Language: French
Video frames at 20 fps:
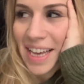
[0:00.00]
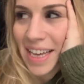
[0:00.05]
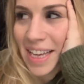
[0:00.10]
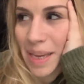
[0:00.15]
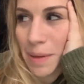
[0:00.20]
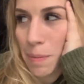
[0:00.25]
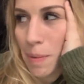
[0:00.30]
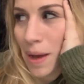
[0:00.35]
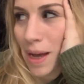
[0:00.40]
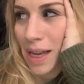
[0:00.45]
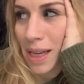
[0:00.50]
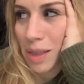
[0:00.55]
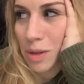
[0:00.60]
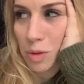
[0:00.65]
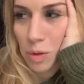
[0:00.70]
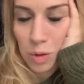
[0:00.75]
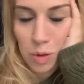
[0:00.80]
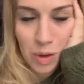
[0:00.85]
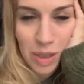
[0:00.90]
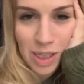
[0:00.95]
Et bah
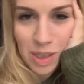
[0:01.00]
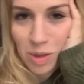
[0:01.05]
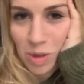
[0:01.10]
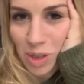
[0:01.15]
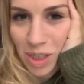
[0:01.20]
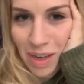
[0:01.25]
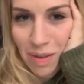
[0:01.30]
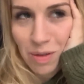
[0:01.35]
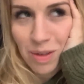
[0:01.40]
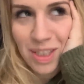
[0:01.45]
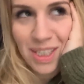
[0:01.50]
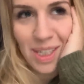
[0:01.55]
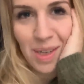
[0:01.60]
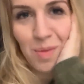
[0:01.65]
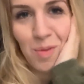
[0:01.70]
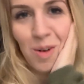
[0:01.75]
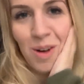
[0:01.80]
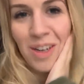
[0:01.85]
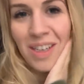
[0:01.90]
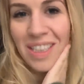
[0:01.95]
sur ce, qu'est-ce que j'ai à vous dire
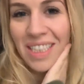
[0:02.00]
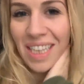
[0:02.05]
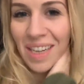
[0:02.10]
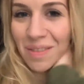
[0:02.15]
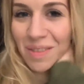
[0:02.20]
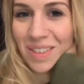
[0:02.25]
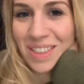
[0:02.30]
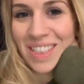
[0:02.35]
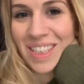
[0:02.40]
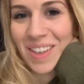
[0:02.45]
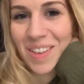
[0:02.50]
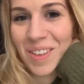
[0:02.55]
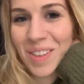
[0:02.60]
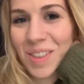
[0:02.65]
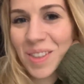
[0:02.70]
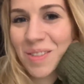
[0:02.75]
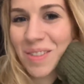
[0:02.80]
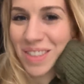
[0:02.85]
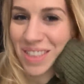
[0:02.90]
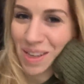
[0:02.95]
moi J'ai à vous dire que
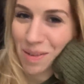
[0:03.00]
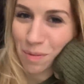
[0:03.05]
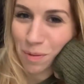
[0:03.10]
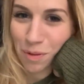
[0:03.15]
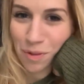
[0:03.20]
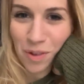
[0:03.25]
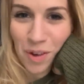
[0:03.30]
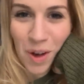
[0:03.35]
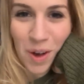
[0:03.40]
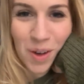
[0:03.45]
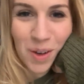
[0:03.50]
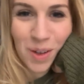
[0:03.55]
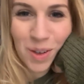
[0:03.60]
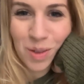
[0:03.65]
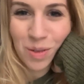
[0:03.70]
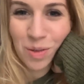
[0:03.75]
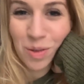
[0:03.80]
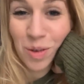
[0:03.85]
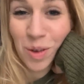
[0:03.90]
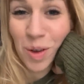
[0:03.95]
je vous aime fort, que
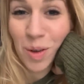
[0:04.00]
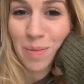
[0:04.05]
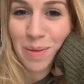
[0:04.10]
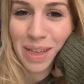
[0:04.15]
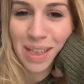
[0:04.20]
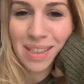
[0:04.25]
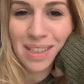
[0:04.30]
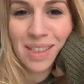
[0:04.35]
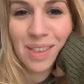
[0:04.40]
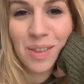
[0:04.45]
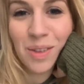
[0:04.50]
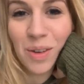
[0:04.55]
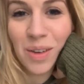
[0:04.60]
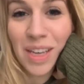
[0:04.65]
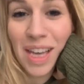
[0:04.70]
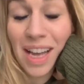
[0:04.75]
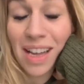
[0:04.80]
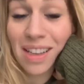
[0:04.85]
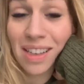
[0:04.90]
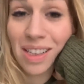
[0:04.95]
je vous remercie de
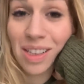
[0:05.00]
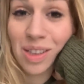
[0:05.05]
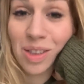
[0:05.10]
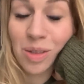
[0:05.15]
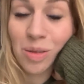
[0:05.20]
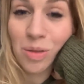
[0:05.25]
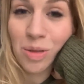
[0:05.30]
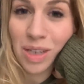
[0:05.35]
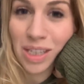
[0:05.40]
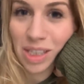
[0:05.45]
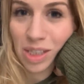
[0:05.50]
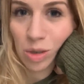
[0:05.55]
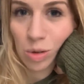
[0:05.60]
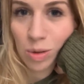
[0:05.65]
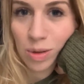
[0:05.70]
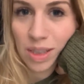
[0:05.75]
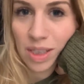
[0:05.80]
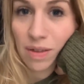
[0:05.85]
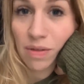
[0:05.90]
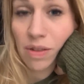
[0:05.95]
regarder tous les
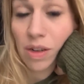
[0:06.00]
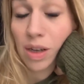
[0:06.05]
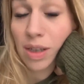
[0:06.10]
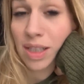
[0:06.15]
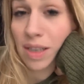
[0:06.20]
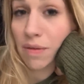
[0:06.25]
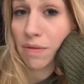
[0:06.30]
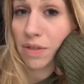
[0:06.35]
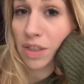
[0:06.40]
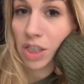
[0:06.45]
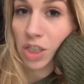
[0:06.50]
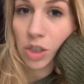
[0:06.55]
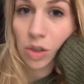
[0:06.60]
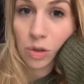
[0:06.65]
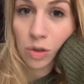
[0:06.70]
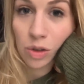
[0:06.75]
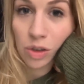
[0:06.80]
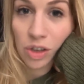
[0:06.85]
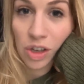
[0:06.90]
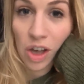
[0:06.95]
jours ces vlogs, ça me fait
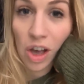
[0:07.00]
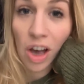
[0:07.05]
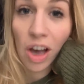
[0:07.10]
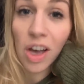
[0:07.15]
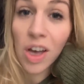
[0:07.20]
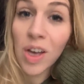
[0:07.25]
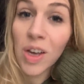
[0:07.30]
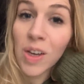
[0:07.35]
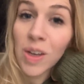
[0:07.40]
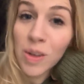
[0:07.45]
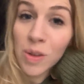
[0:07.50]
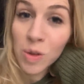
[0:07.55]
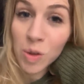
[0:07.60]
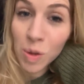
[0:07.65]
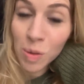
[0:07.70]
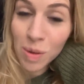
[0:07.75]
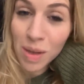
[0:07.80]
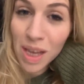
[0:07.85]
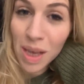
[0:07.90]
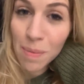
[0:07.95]
chaud au cœur.
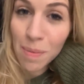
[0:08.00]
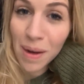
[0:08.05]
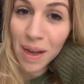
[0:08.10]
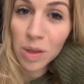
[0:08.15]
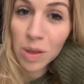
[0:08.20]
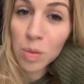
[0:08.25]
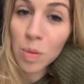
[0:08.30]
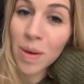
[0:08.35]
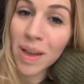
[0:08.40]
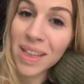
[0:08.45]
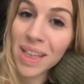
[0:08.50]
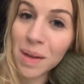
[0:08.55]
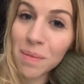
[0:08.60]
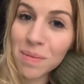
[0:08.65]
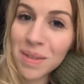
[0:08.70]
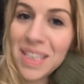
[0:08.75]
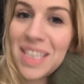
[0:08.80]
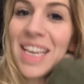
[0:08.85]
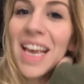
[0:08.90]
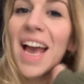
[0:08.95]
N'oubliez pas de me mettre
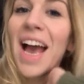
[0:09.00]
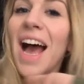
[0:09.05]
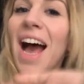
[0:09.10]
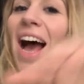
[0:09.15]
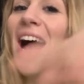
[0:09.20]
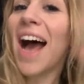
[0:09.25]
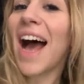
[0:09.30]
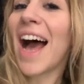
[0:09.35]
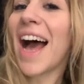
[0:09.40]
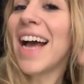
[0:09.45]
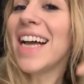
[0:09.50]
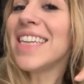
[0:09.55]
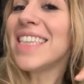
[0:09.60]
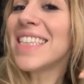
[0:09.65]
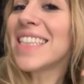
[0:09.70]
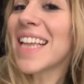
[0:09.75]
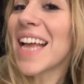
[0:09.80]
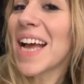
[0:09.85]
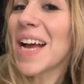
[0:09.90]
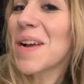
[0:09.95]
un petit
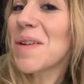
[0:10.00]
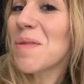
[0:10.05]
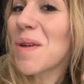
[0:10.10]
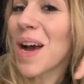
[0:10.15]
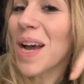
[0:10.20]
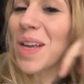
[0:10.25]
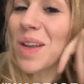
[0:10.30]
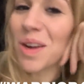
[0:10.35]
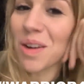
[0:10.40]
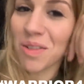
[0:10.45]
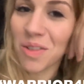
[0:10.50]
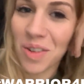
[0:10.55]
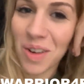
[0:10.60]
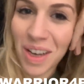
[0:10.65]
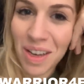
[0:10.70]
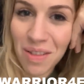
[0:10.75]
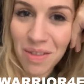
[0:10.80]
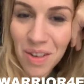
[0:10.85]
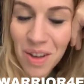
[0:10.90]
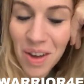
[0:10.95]
hashtag Warrior
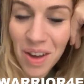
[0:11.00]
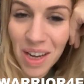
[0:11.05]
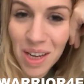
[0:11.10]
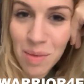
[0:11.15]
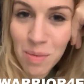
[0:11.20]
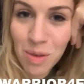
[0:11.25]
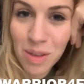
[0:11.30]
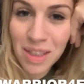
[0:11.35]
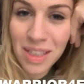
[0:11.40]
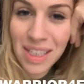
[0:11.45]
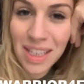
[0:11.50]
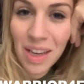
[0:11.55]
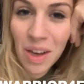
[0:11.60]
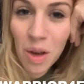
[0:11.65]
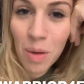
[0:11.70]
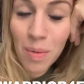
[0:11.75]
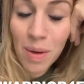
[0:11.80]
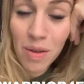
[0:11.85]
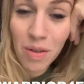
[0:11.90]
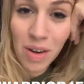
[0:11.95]
Forever et de me
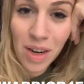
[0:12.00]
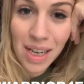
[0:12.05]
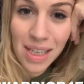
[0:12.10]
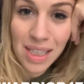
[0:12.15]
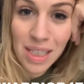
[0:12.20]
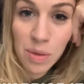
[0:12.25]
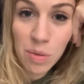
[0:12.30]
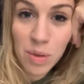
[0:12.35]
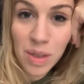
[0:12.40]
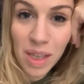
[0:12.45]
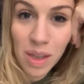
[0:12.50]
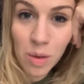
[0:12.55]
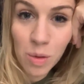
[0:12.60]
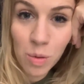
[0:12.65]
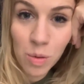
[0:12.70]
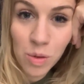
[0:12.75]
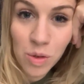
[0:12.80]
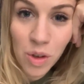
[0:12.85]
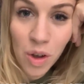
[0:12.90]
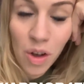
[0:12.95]
dire bah voilà si vous êtes
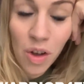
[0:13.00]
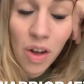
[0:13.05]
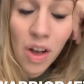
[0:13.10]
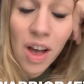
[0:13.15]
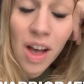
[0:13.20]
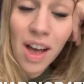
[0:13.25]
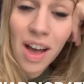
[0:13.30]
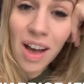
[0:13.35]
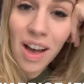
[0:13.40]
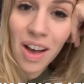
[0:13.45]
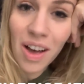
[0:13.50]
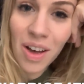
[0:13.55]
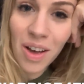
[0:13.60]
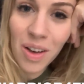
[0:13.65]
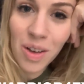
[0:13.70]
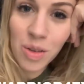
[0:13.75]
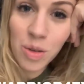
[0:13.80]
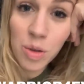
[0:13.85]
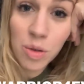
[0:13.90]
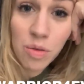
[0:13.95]
content
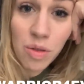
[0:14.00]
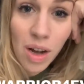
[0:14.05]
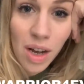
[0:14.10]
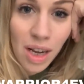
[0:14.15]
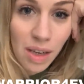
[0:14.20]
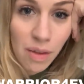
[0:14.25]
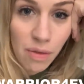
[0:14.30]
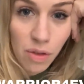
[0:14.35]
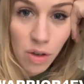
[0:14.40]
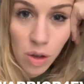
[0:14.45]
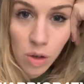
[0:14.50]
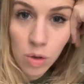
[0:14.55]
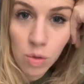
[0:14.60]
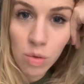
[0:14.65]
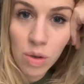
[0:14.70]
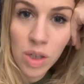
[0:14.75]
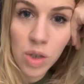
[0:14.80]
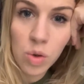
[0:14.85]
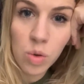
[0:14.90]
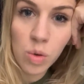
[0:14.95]
euh, de voir les vlogs
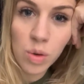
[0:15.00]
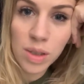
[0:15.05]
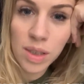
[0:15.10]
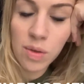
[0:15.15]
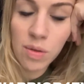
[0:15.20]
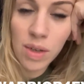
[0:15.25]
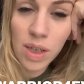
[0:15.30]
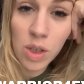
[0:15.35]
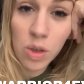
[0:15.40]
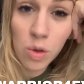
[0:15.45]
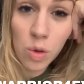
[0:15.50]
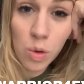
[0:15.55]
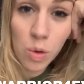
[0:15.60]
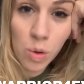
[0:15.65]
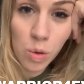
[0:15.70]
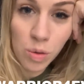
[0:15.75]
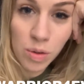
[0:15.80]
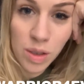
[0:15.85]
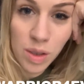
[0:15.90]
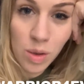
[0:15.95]
tous les jours, si vous voulez que je
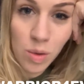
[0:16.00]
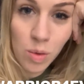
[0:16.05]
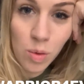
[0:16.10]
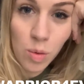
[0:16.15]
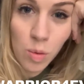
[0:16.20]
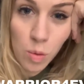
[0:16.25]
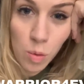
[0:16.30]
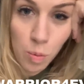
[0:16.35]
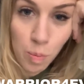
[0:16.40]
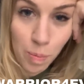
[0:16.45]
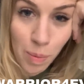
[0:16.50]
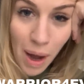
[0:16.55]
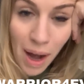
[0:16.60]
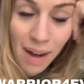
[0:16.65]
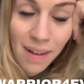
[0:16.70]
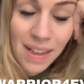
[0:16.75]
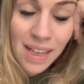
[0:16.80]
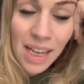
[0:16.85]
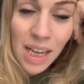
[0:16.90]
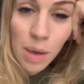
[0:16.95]
continue ou
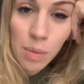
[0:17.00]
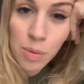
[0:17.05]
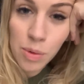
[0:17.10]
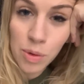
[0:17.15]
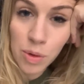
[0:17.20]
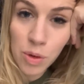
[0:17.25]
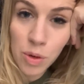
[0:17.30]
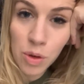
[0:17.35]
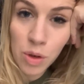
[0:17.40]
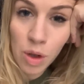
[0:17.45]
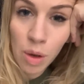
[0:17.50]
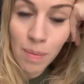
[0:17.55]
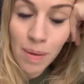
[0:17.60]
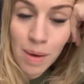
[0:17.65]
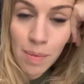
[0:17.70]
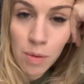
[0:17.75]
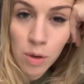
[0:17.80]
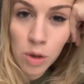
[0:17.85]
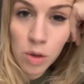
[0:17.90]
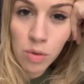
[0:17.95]
pas puisque
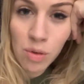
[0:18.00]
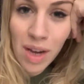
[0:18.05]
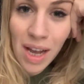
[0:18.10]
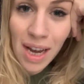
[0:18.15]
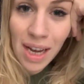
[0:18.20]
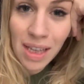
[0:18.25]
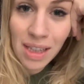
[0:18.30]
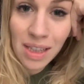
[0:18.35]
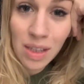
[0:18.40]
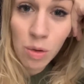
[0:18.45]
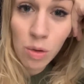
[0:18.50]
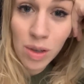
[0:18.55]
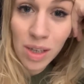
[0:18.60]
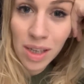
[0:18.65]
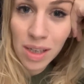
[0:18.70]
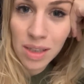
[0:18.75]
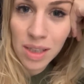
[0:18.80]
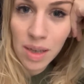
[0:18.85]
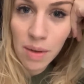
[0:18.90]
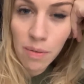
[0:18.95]
normalement je voulais arrêter au
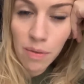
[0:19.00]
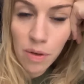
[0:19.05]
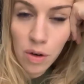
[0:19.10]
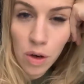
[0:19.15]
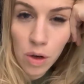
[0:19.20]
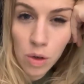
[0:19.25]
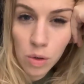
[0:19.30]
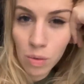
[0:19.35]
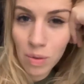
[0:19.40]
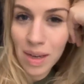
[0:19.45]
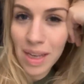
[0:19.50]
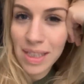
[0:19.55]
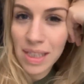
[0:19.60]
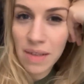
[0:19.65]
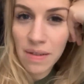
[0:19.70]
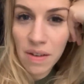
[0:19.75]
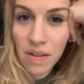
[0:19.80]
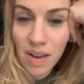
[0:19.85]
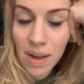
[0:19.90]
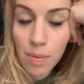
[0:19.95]
15e vlog. Donc là,
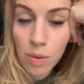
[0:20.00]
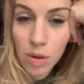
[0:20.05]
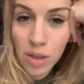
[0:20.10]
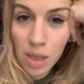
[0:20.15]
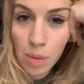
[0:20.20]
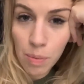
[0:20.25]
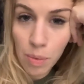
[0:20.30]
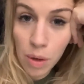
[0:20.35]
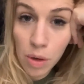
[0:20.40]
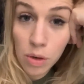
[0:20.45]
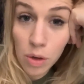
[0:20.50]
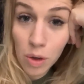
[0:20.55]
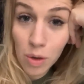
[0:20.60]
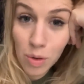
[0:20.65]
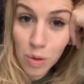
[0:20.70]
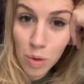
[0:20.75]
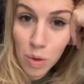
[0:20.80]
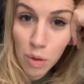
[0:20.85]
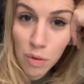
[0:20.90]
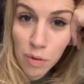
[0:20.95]
ça va vraiment dépendre
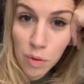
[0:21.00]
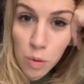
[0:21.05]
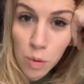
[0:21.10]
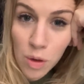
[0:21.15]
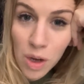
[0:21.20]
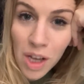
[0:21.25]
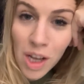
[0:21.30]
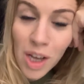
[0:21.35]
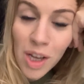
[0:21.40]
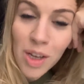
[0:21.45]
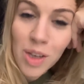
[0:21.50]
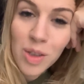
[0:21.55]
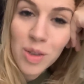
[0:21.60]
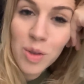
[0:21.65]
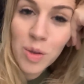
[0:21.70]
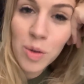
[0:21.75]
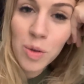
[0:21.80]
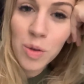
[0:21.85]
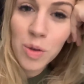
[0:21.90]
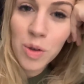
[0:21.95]
de vous.
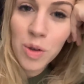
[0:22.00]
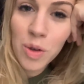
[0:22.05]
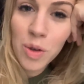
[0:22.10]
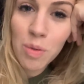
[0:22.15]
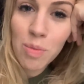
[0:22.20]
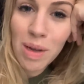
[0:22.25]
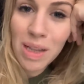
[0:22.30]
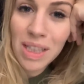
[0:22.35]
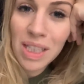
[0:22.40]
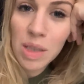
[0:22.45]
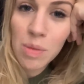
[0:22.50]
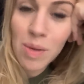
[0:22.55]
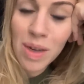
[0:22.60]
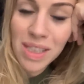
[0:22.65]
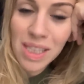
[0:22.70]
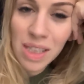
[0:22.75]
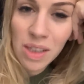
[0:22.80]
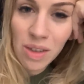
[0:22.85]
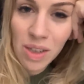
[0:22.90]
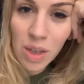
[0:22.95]
Donc euh, bah,
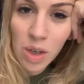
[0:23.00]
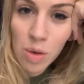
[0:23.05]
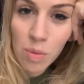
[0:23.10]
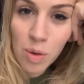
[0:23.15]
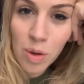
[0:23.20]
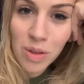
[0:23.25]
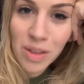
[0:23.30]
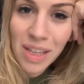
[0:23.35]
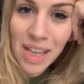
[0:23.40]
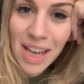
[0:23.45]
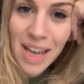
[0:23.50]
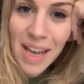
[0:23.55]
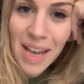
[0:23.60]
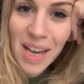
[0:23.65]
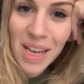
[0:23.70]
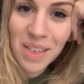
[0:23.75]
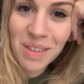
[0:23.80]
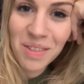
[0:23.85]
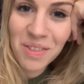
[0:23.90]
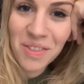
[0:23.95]
dites-moi ça dans les
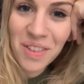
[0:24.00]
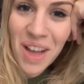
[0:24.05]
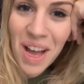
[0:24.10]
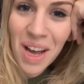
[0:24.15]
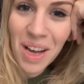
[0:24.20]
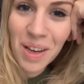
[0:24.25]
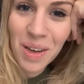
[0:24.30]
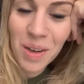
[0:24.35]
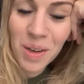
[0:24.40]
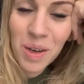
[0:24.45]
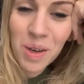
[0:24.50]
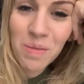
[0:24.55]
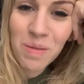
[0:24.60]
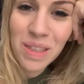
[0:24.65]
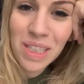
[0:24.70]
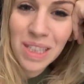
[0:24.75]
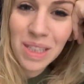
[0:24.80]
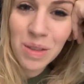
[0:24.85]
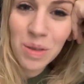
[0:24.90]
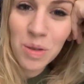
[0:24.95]
commentaires. Je vous fais un gros
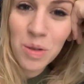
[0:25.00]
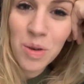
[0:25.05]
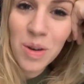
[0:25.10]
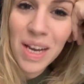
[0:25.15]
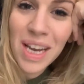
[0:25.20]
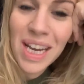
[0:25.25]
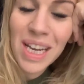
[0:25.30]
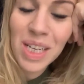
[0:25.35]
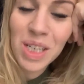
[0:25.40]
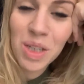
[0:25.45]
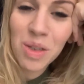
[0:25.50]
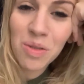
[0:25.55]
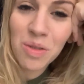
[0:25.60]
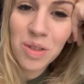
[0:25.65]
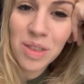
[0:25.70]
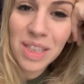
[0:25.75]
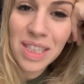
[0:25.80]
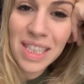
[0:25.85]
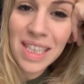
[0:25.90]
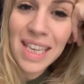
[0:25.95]
bisou et je
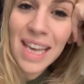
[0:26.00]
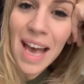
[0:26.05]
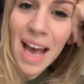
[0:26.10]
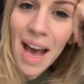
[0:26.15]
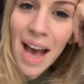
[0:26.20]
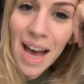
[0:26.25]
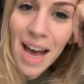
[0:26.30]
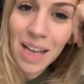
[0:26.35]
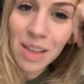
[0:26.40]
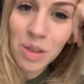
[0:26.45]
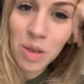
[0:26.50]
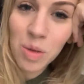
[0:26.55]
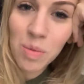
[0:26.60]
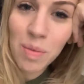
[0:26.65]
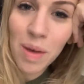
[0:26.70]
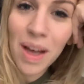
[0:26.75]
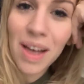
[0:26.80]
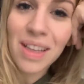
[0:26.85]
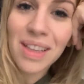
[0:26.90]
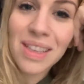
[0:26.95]
vous dis à
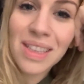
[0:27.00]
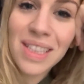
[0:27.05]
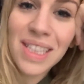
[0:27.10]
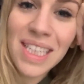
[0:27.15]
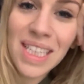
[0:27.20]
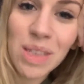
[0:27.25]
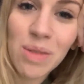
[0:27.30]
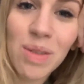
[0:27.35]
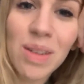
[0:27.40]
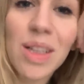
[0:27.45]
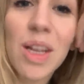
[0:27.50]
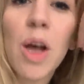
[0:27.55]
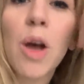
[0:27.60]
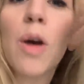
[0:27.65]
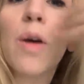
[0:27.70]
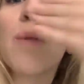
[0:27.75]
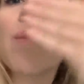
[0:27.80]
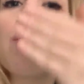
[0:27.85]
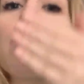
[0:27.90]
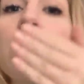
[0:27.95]
demain,
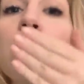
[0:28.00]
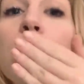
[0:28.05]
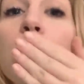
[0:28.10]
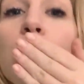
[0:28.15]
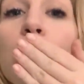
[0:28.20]
18h.